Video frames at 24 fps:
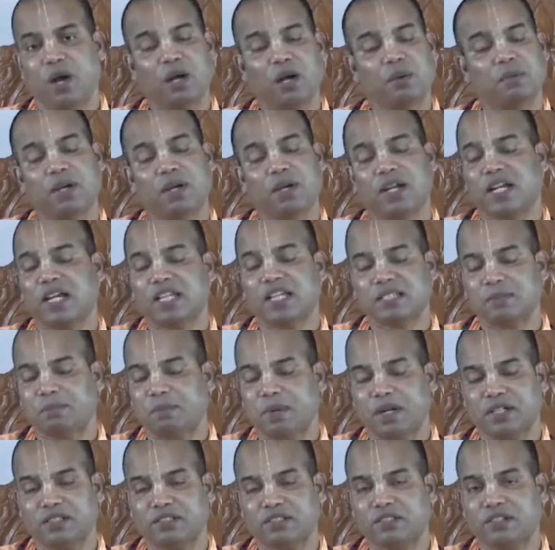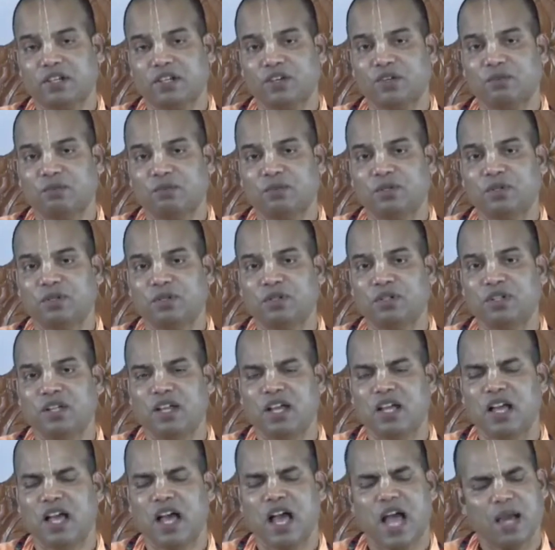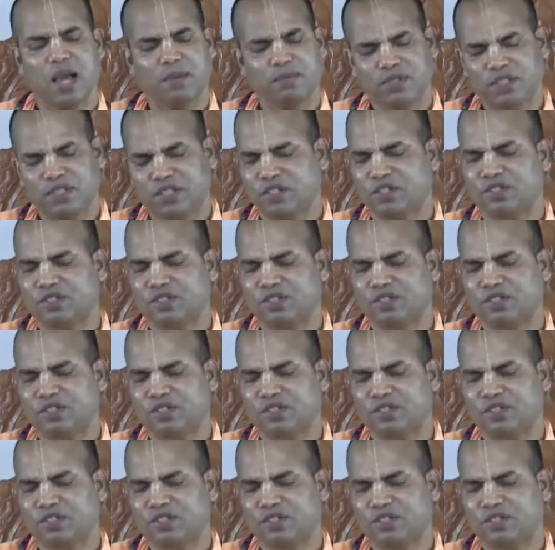ভগবানের কাছে প্রার্থনা করব আমি